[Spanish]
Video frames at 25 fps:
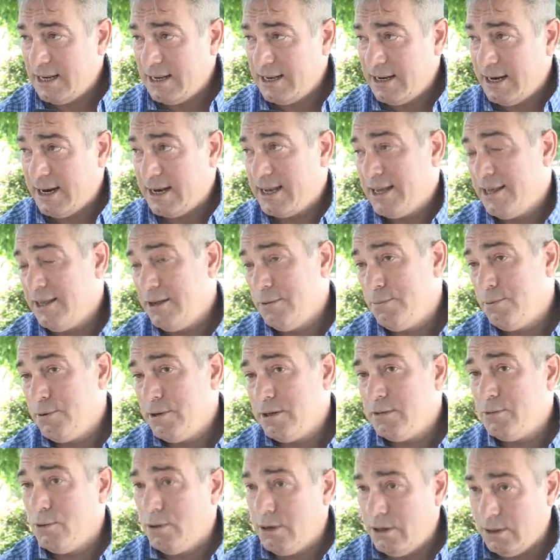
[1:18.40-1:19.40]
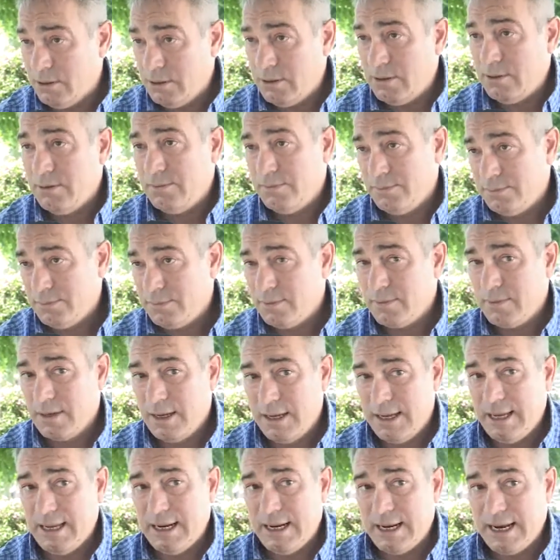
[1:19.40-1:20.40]
y artralgias. Después, bueno,
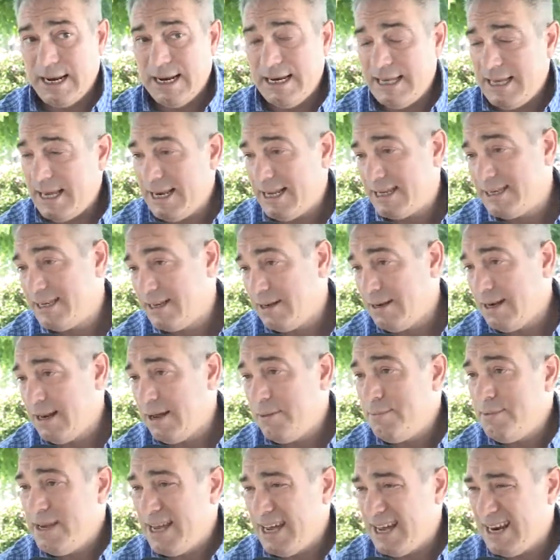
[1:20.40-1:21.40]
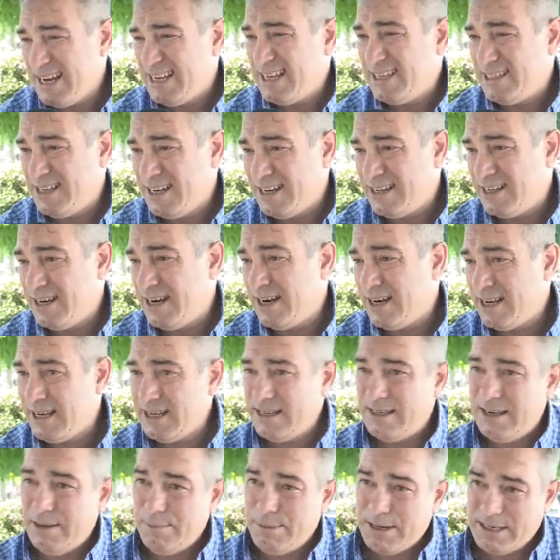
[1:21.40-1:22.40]
en realidad las, mialges mialgias y
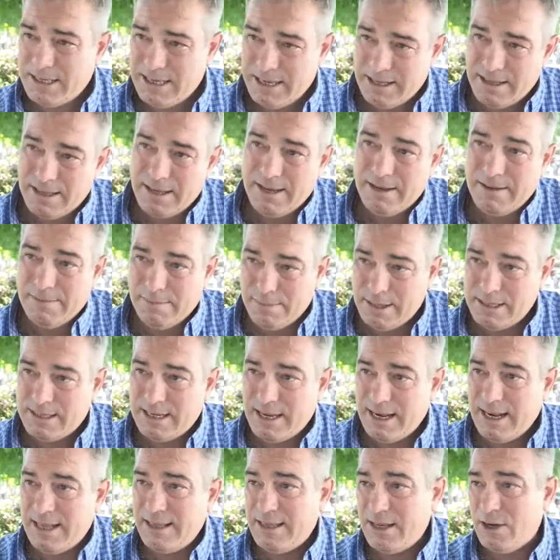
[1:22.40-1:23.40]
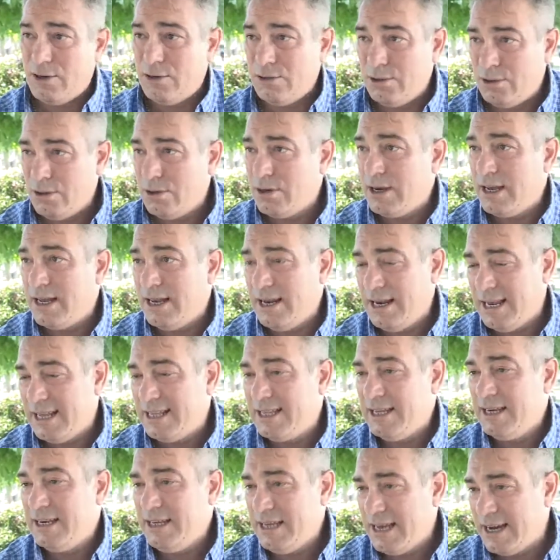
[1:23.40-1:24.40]
artralgias, el paciente más adelante contó que él las
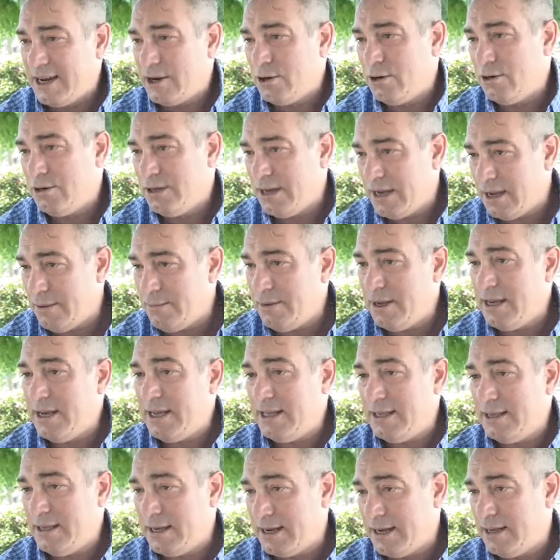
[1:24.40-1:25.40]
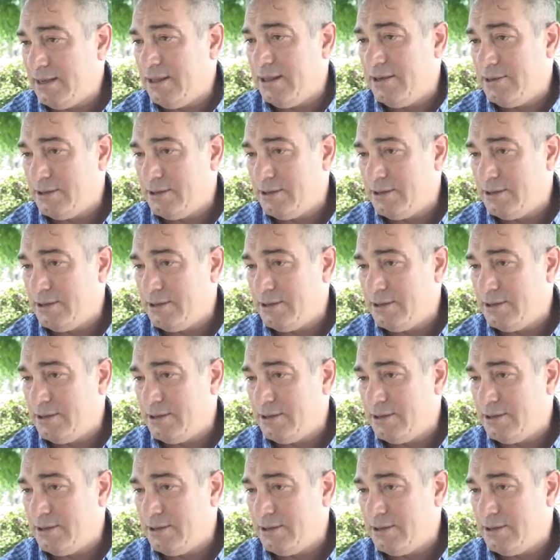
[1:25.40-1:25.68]
tenía crónicamente, que de